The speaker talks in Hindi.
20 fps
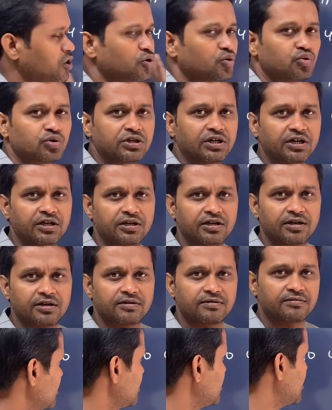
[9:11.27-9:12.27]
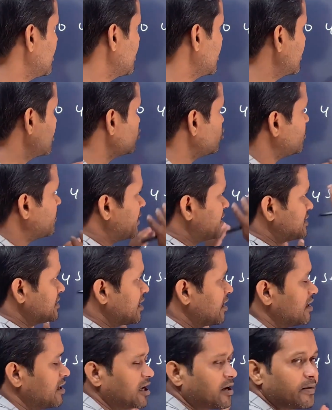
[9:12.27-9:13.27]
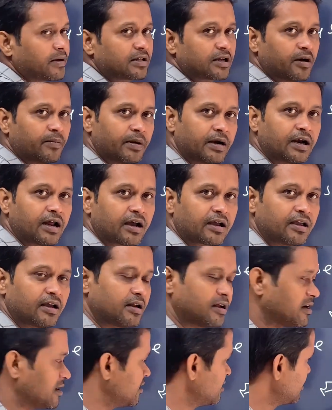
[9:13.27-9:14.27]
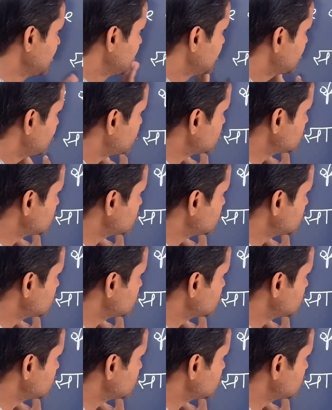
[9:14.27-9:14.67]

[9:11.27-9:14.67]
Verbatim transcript: यूज नहीं है अगर तो पैसा आने के बाद घमंड आ गया ना तो